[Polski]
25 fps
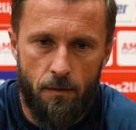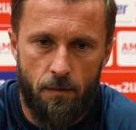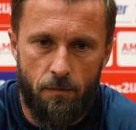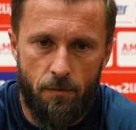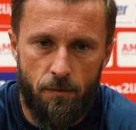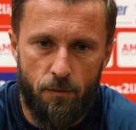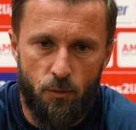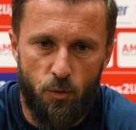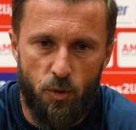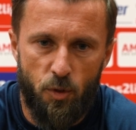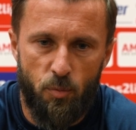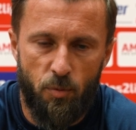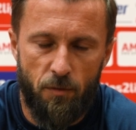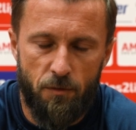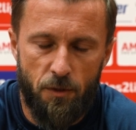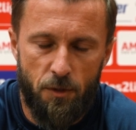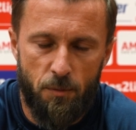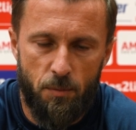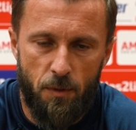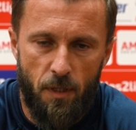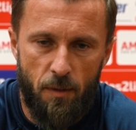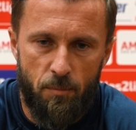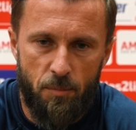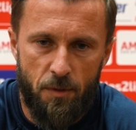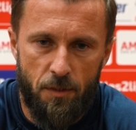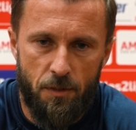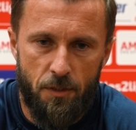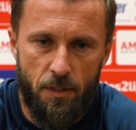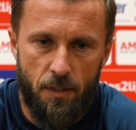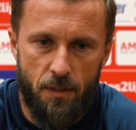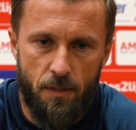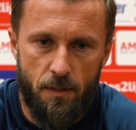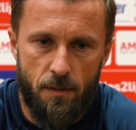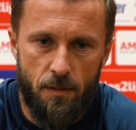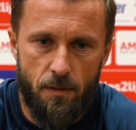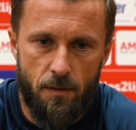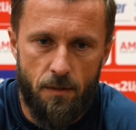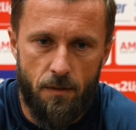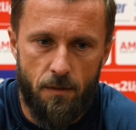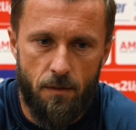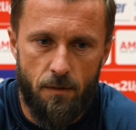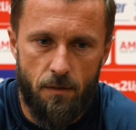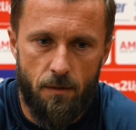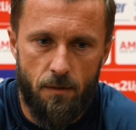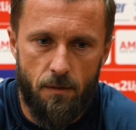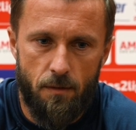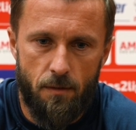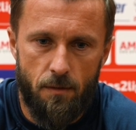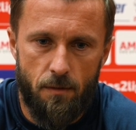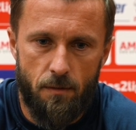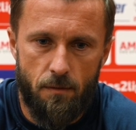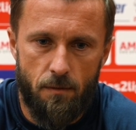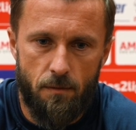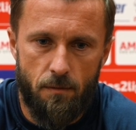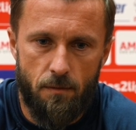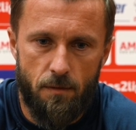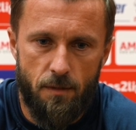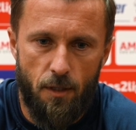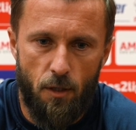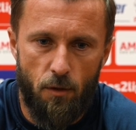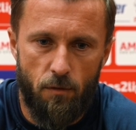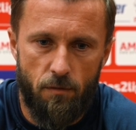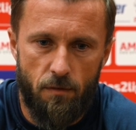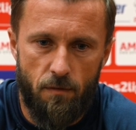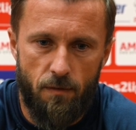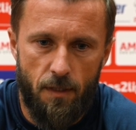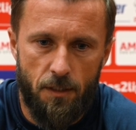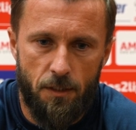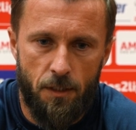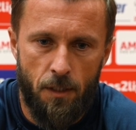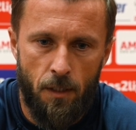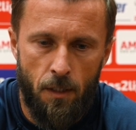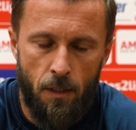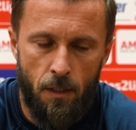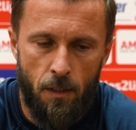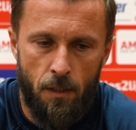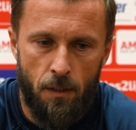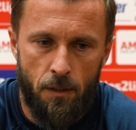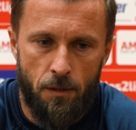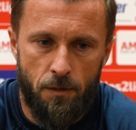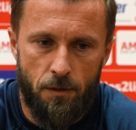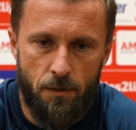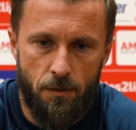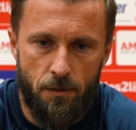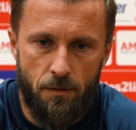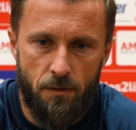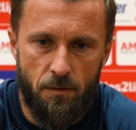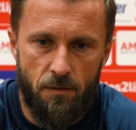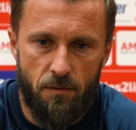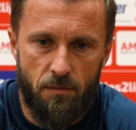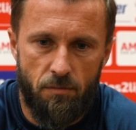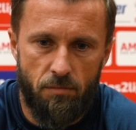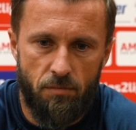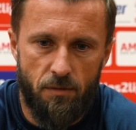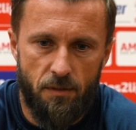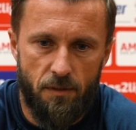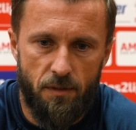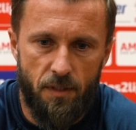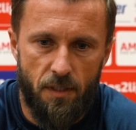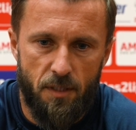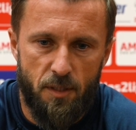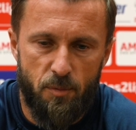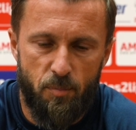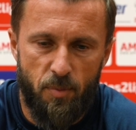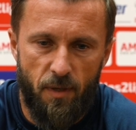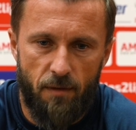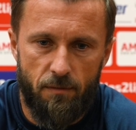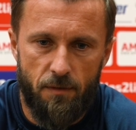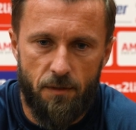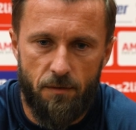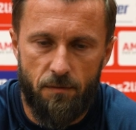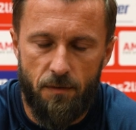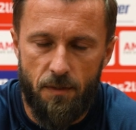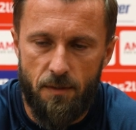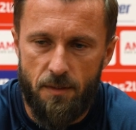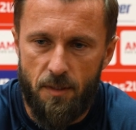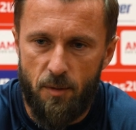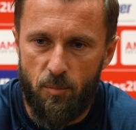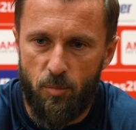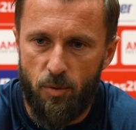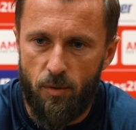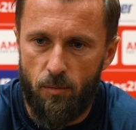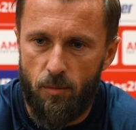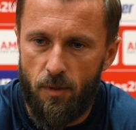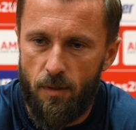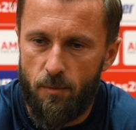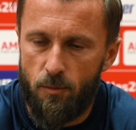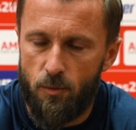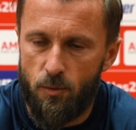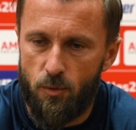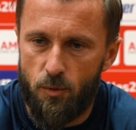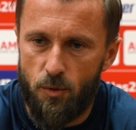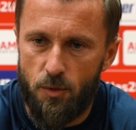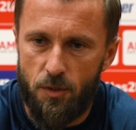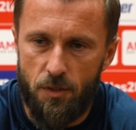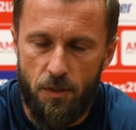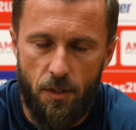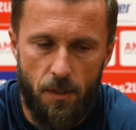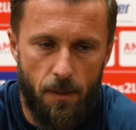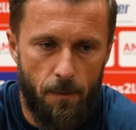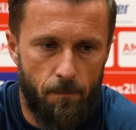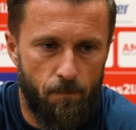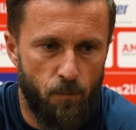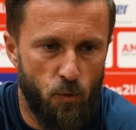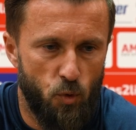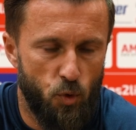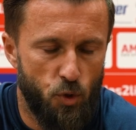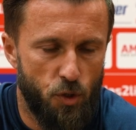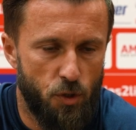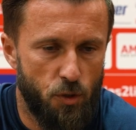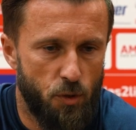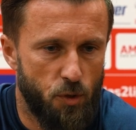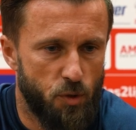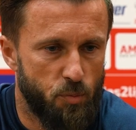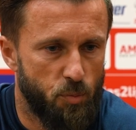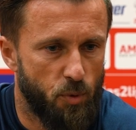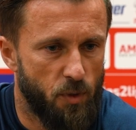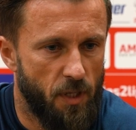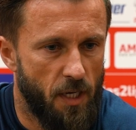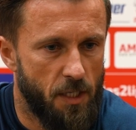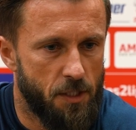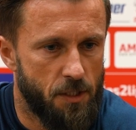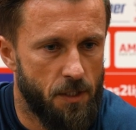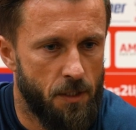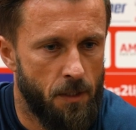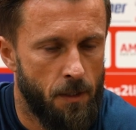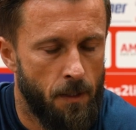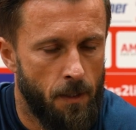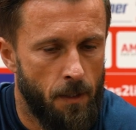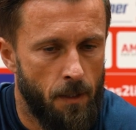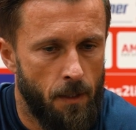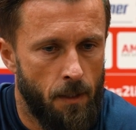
w których powinniśmy lepiej się zachowywać i, i też sprawić więcej problemów drużynie, drużynie gospodarzy.